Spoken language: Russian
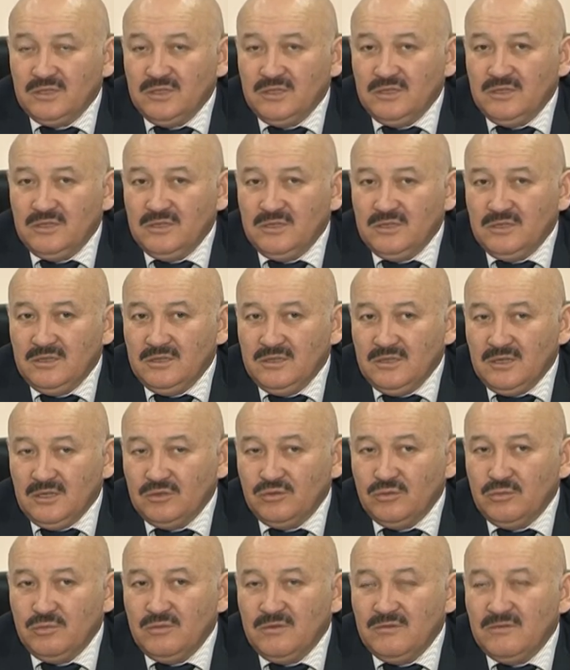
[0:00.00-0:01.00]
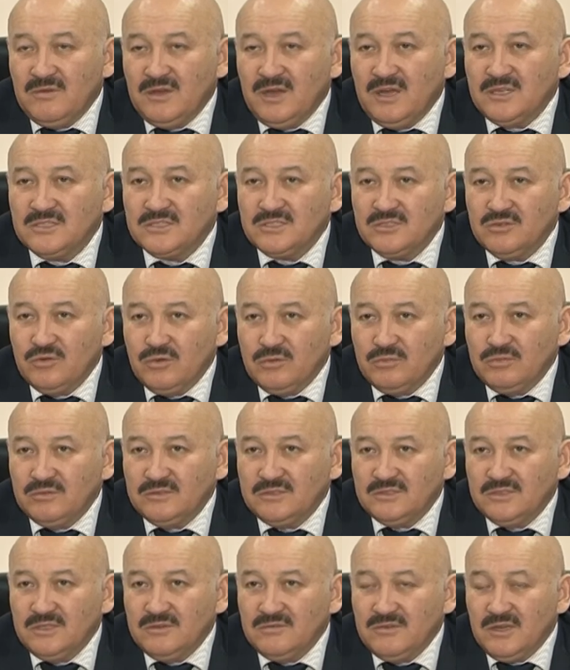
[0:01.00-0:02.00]
И я думаю, в каждой
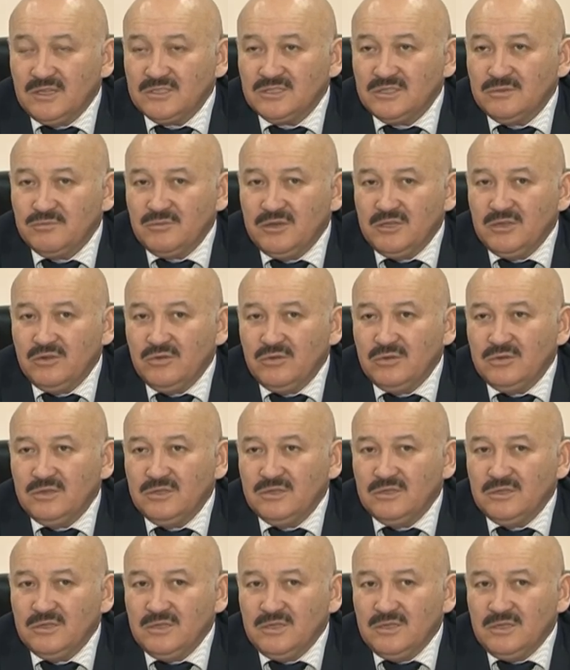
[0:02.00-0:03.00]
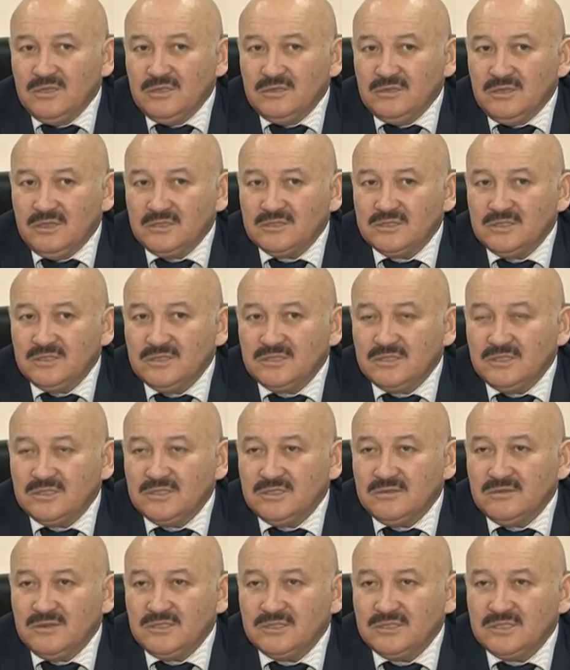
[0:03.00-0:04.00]
области, в каждом регионе должны
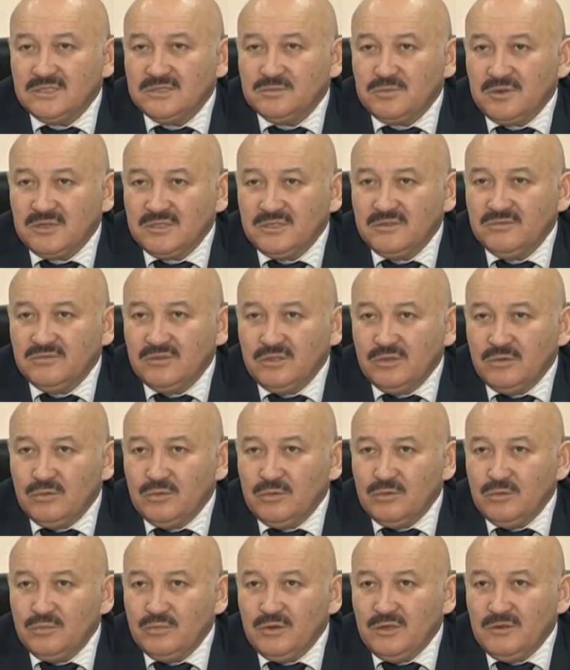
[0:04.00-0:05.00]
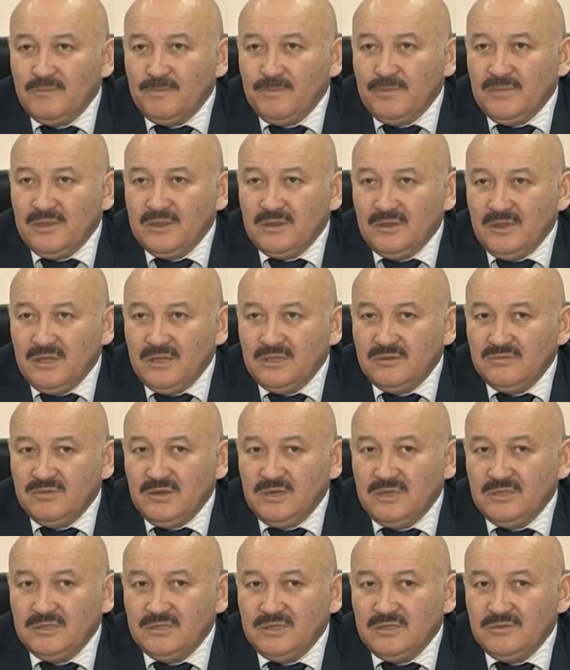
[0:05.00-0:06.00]
создаваться спортивные клубы для
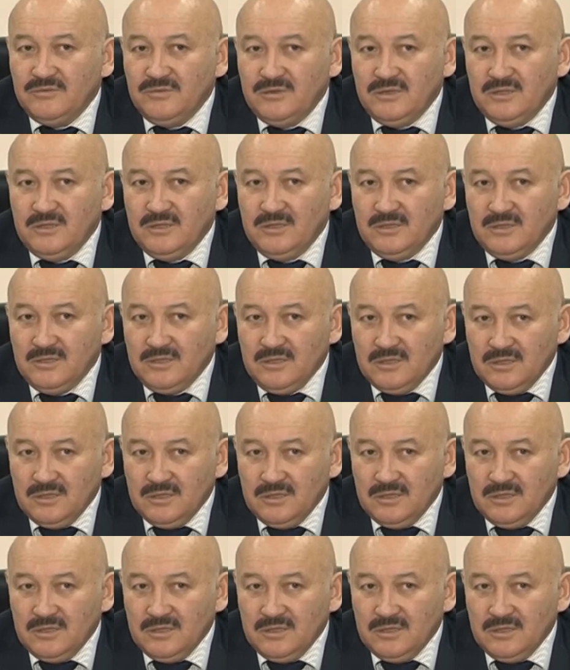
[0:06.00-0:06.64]
инвалидов, и